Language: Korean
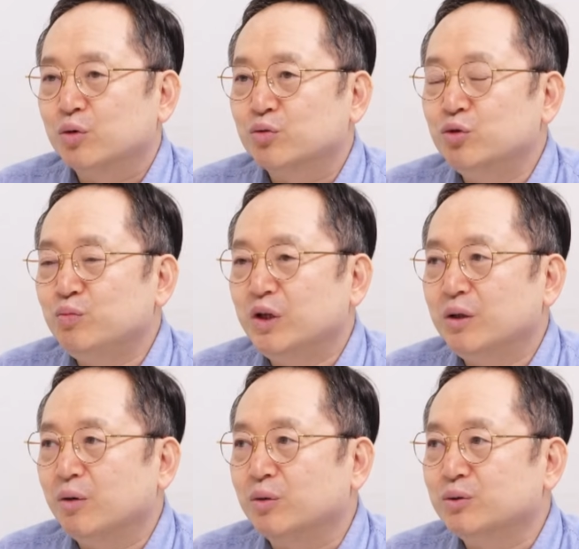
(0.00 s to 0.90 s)

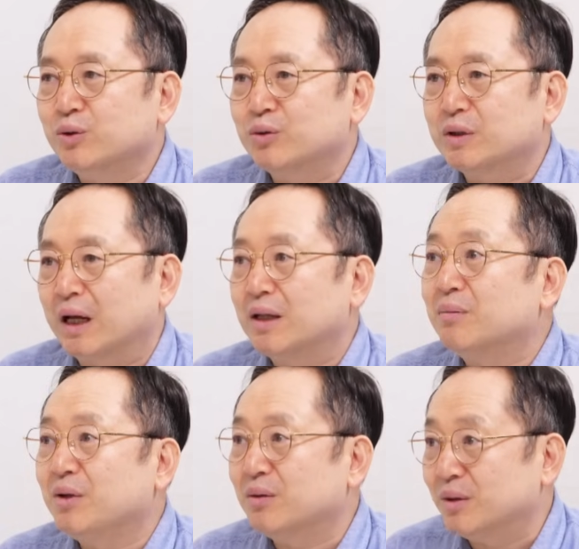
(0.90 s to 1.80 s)
국민이 어느 정도
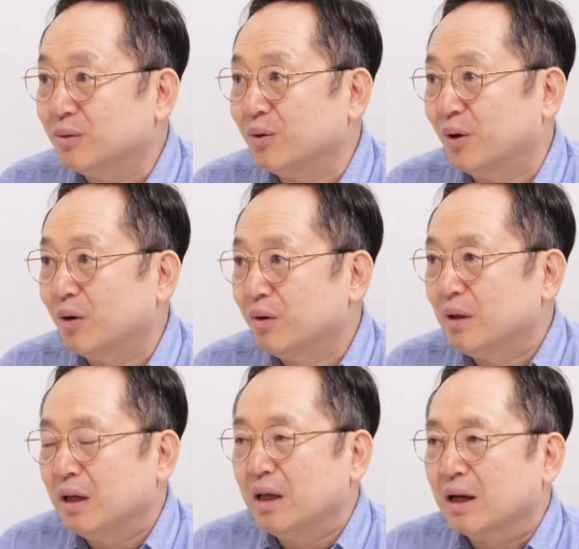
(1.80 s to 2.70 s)
단합되어 있고
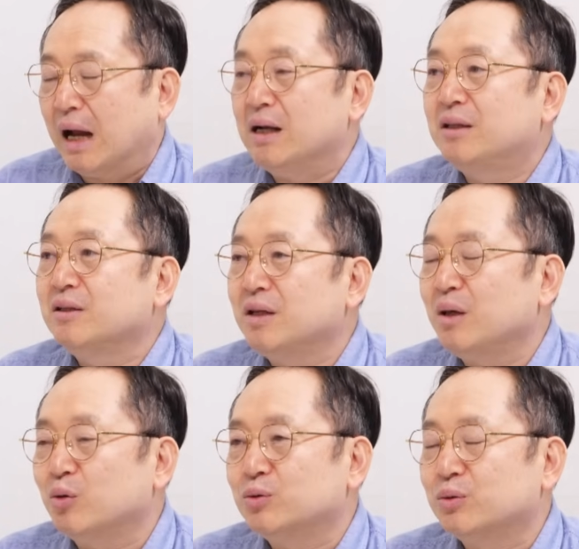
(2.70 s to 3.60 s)

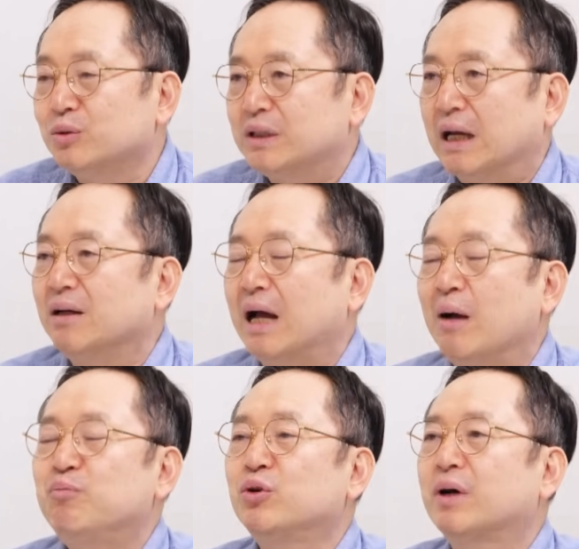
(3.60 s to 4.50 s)
갈등의 요소도 장,
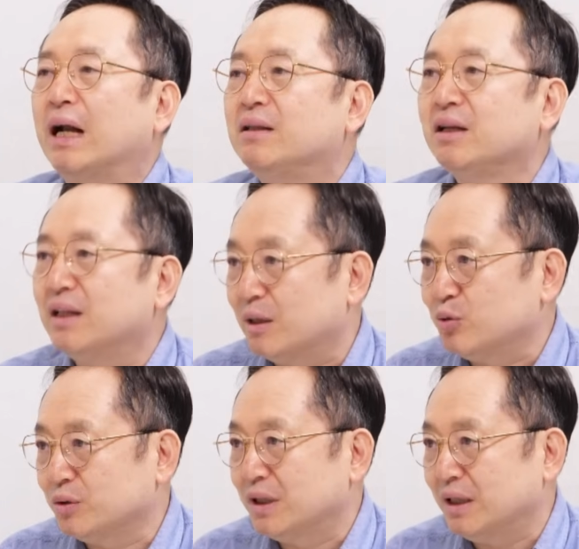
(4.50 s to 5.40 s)
앞으로 갈등이 날
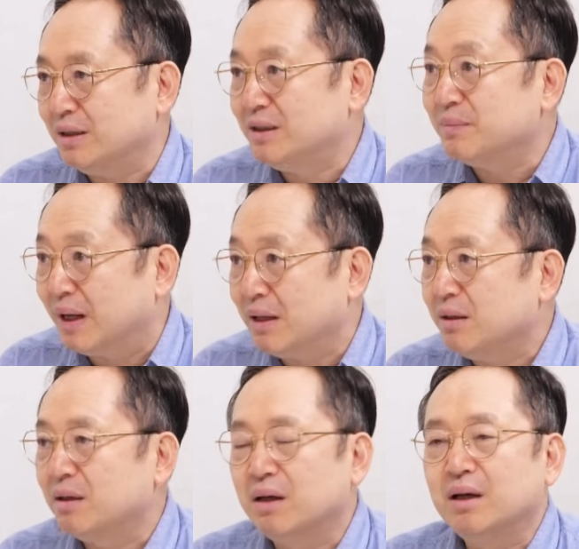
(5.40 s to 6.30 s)
소지가 있지만
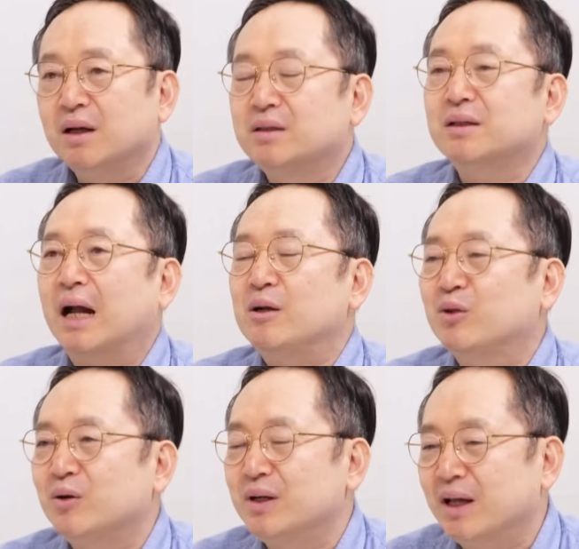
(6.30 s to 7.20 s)
그
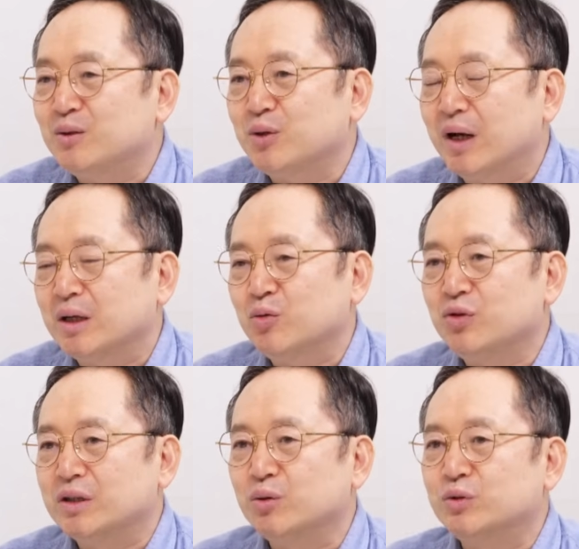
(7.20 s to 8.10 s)
갈등을 해소하기
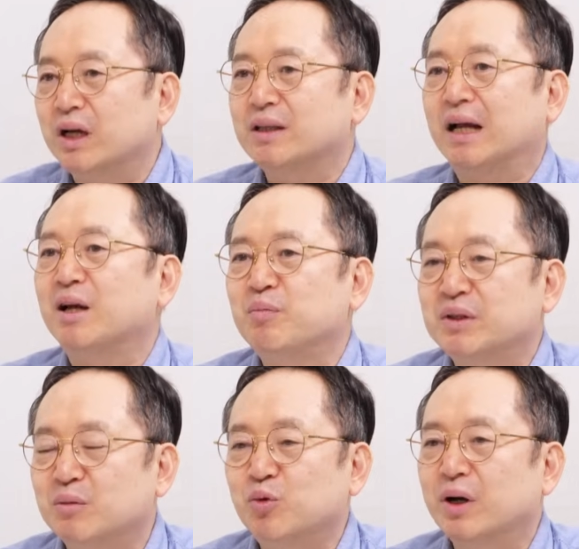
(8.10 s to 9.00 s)
위해서 우리가
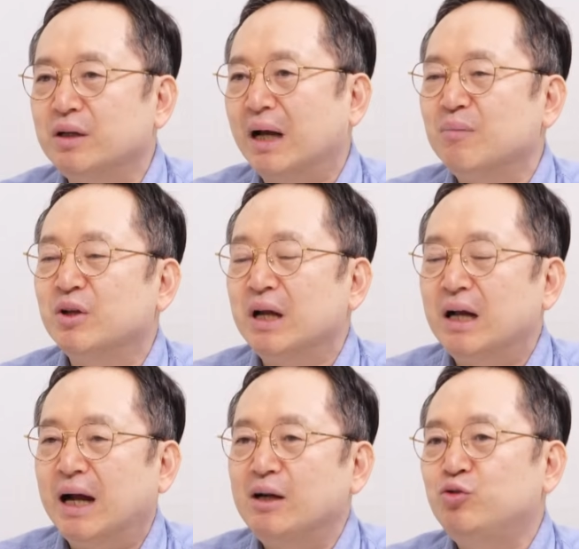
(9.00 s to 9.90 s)
단합해서 뭘 하면
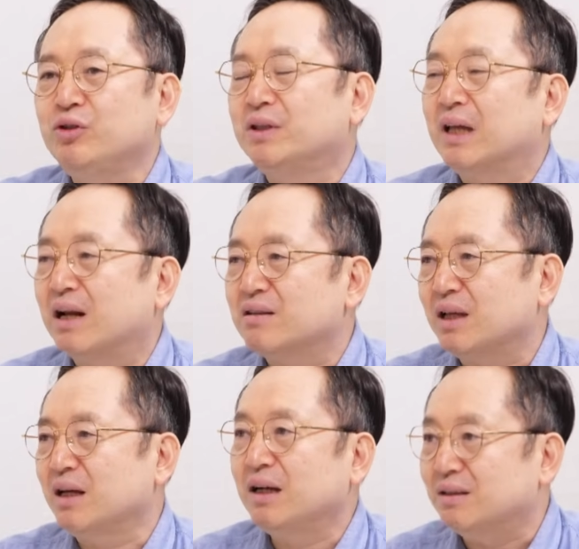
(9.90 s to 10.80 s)
할 수 있다는
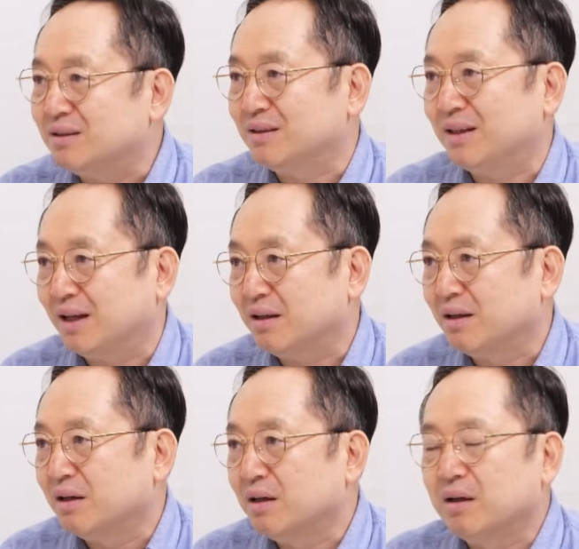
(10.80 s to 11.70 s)
생각이 있을 때
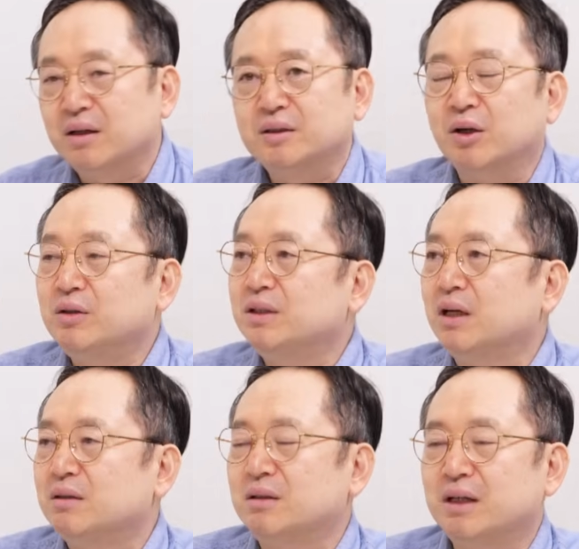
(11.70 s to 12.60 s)
네.
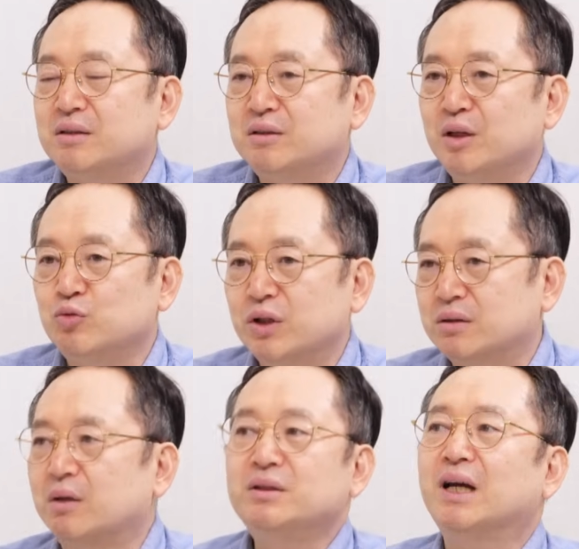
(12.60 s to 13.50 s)
전쟁을 했을 때는 우리가
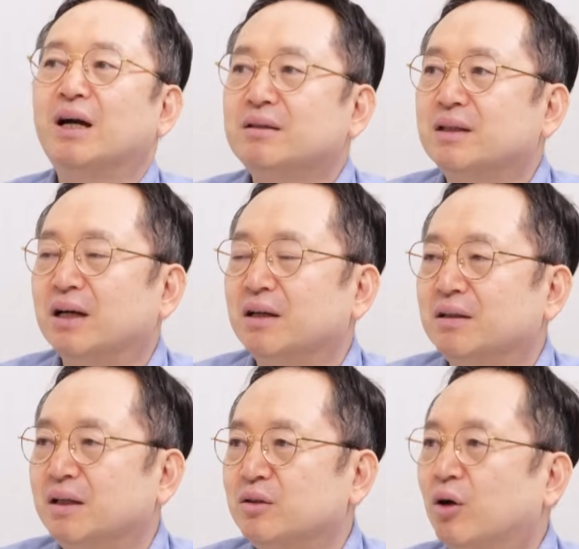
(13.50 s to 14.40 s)
성장하는
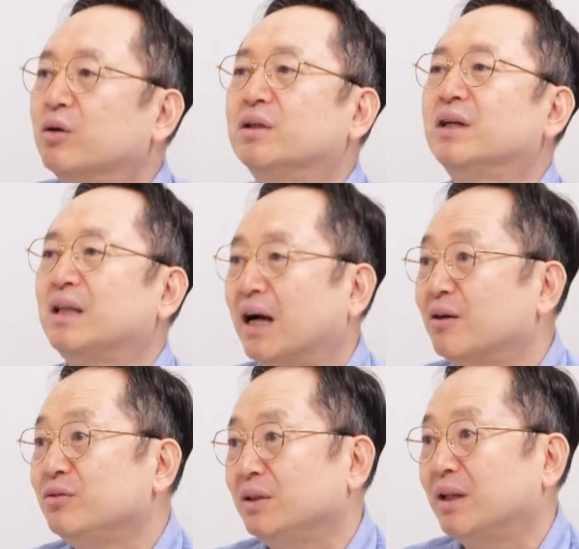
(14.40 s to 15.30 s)
단계인데 더 크게
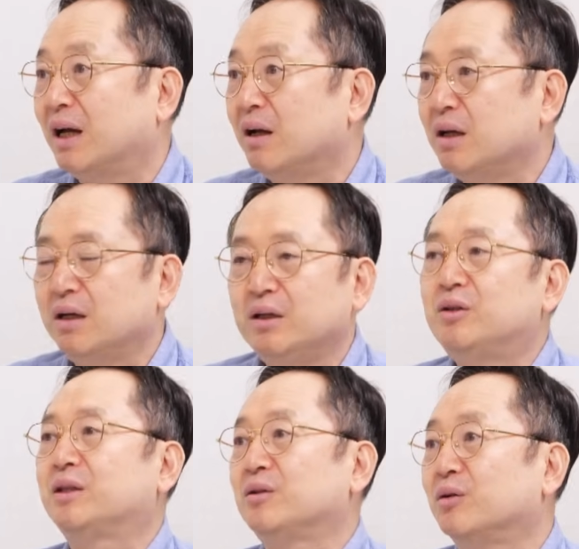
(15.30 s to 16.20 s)
나갈 수 있다.
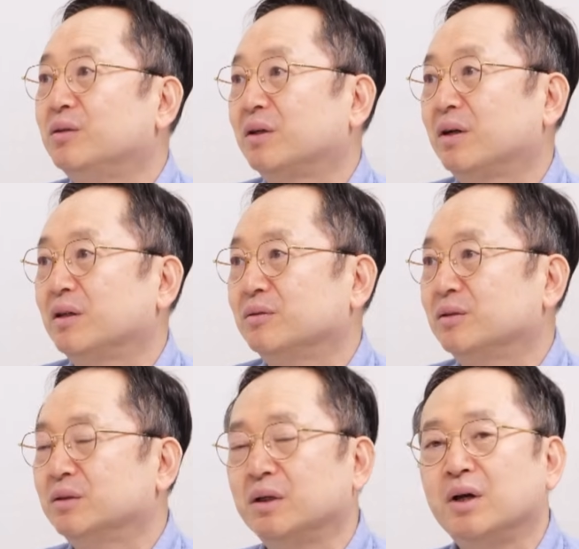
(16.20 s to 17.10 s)
이럴 때 전쟁을 하는
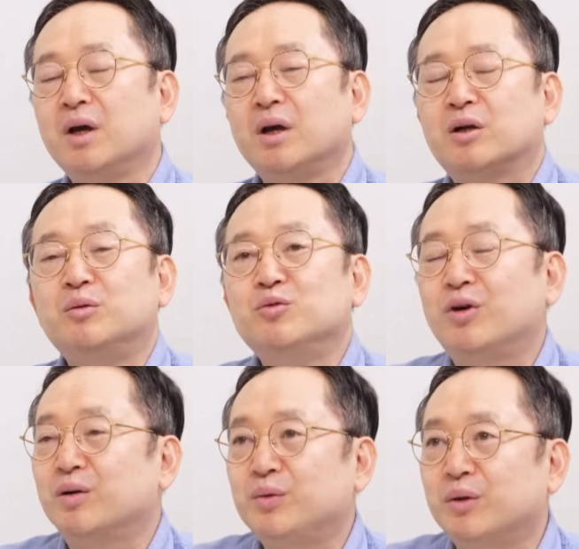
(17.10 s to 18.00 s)
거지
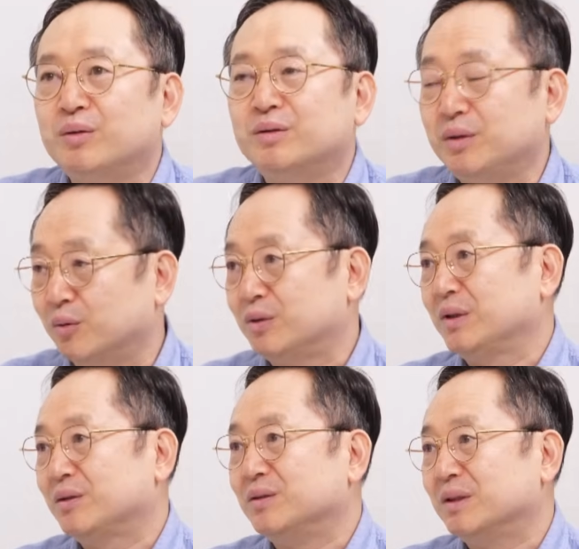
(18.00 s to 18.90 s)
근거가 비었는데
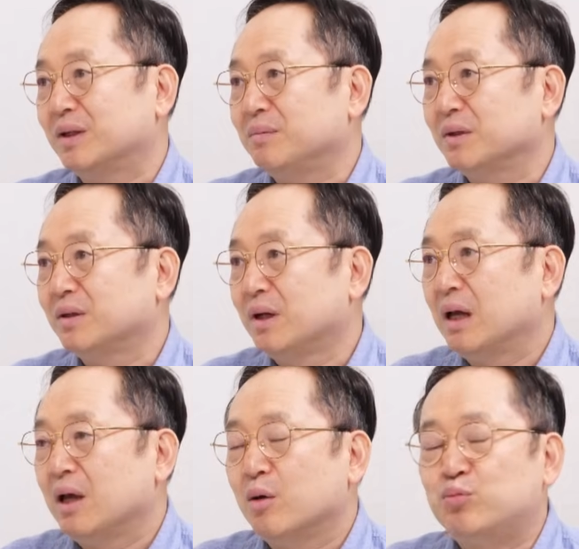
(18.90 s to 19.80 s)
어떻게 전쟁을 합니까?
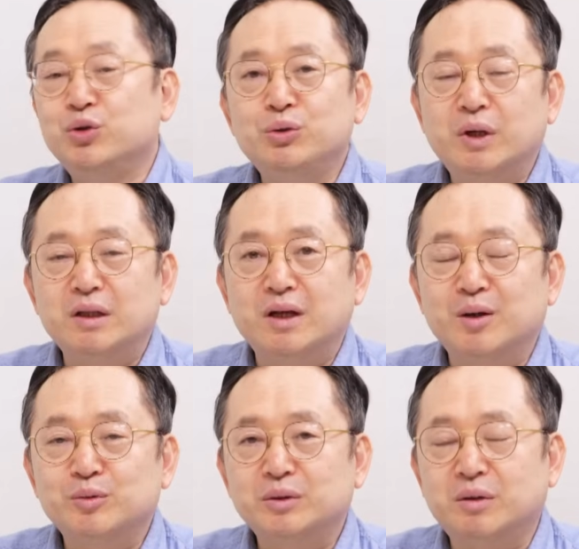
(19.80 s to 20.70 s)
부유한
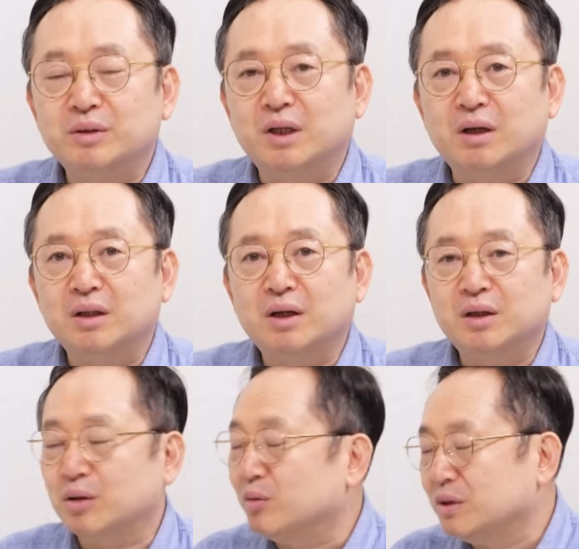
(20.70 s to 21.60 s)
나라도
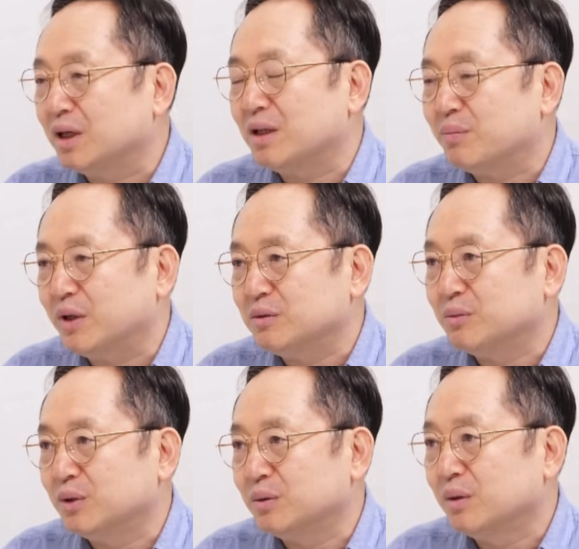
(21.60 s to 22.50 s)
전쟁하다가 경제가
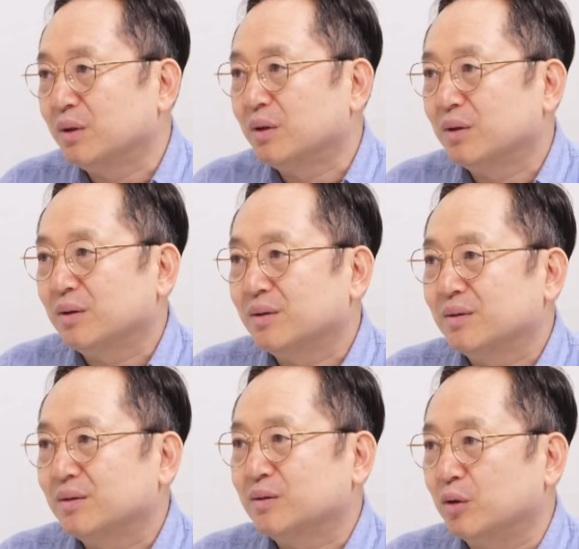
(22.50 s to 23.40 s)
나빠지면
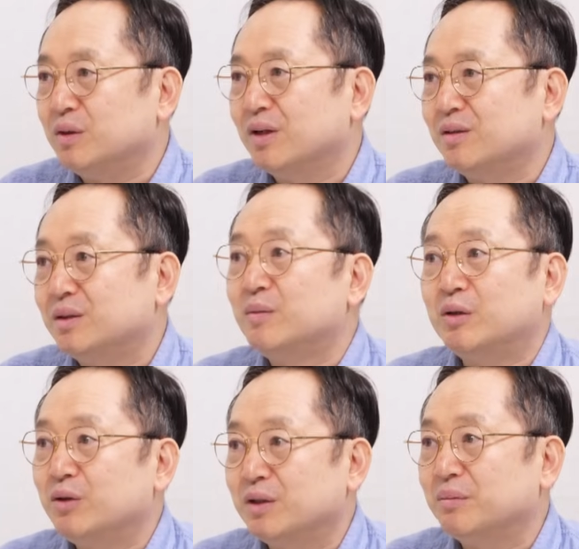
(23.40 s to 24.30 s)
전쟁을
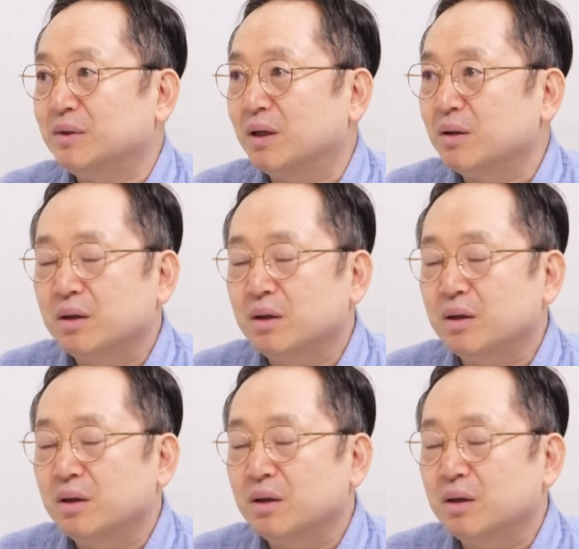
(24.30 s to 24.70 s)
그만둬야 됩니다.